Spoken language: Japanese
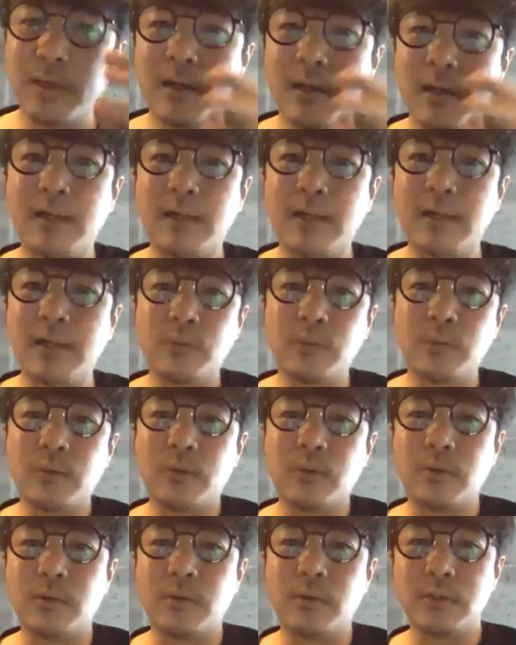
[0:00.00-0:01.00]
あ
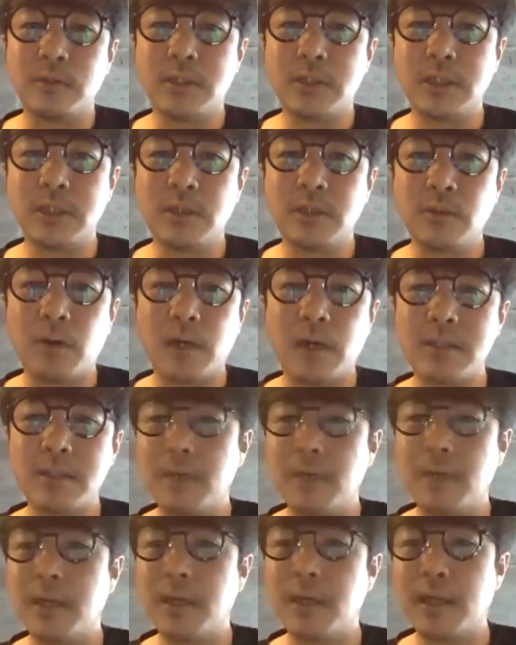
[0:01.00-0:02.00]
の、実況を始
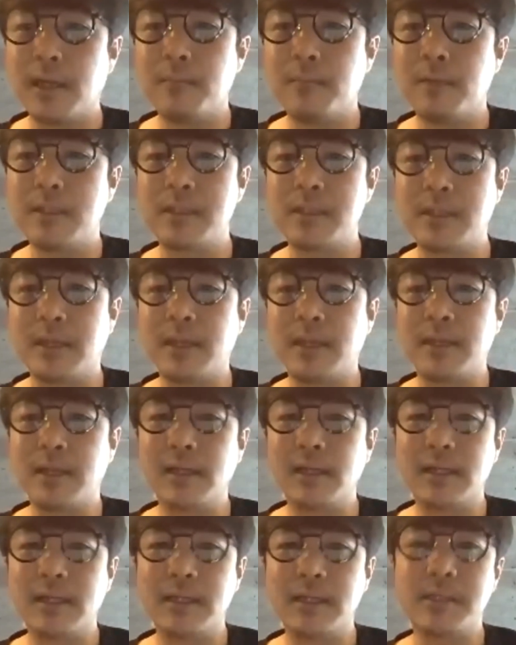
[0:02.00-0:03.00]
めまして、
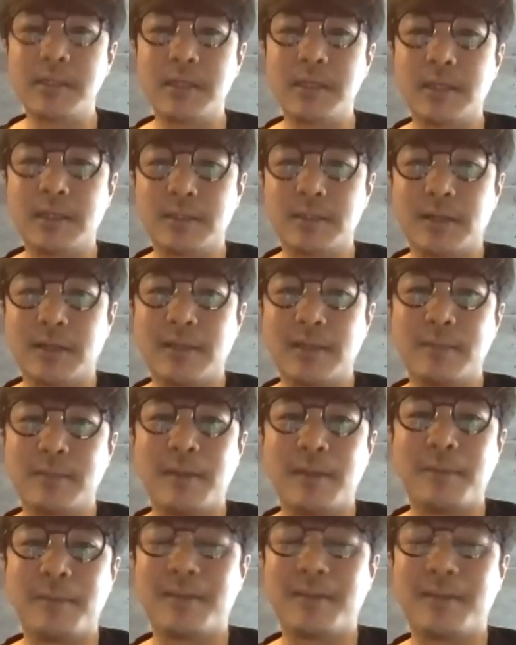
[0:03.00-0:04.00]
軟禁生活が始
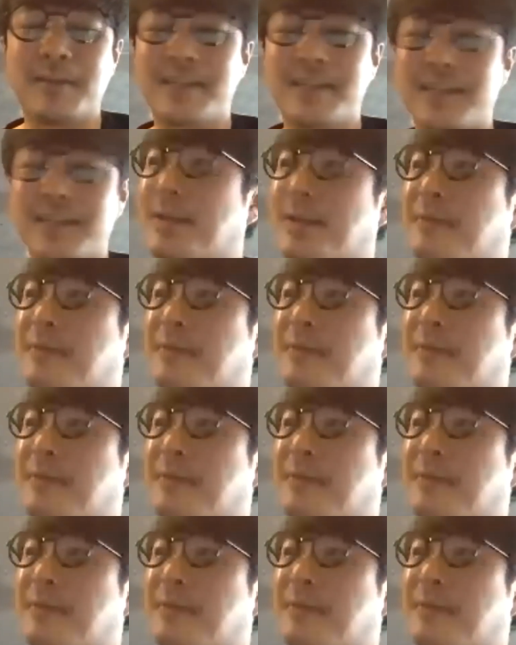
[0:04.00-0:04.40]
まりまして。ステイ